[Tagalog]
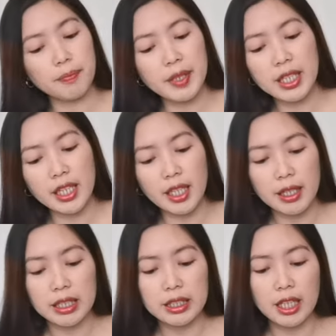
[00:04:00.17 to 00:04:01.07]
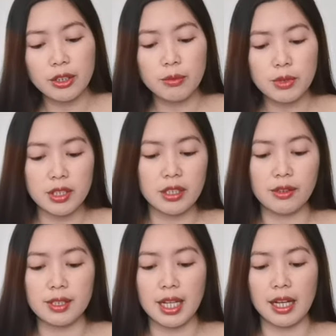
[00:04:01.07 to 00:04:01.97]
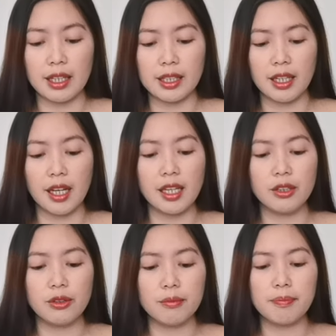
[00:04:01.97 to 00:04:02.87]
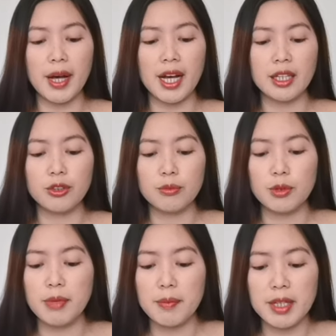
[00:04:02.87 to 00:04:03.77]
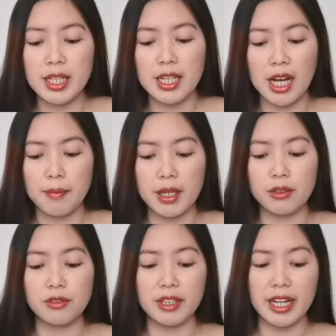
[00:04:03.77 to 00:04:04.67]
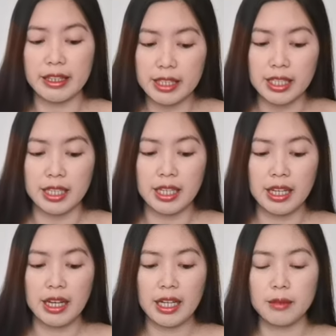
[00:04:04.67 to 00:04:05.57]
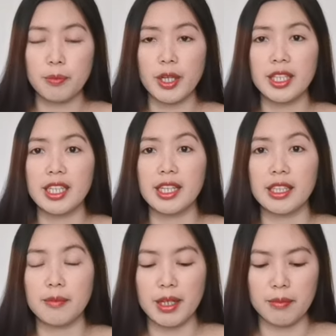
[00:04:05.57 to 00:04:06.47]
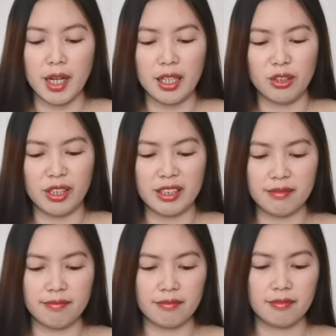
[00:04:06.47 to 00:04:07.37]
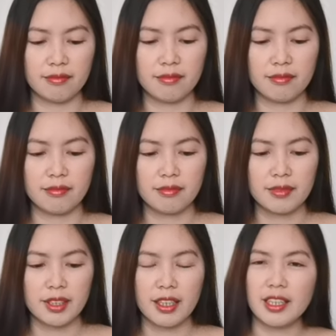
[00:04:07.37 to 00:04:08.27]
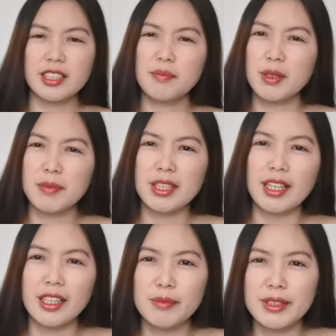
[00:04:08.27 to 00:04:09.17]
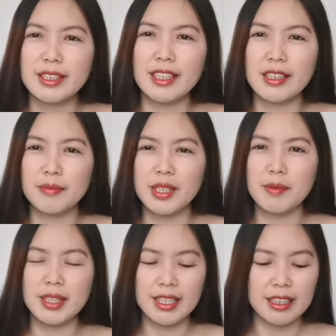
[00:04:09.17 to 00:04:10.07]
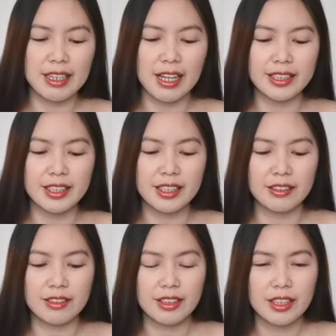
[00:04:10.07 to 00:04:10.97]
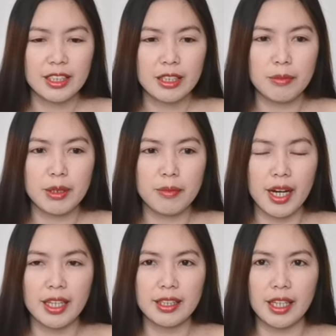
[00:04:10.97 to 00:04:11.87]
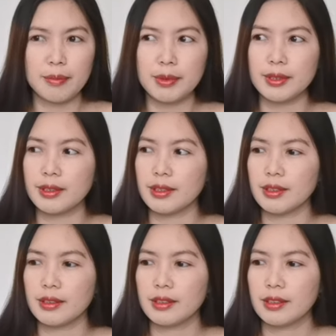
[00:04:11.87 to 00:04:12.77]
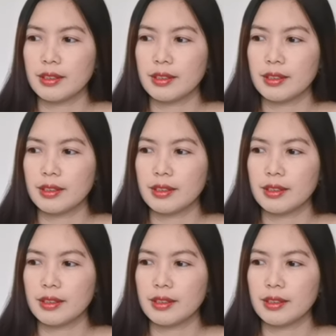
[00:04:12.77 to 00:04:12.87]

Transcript: ang pinaka tanong mo dito sa akin ay kung paano mo ba malalaman kung ready at pwede ka nang magmahal ulit. Kasi pag matagal mo nang naramdaman, naranasan, no? Na magmahal, tapos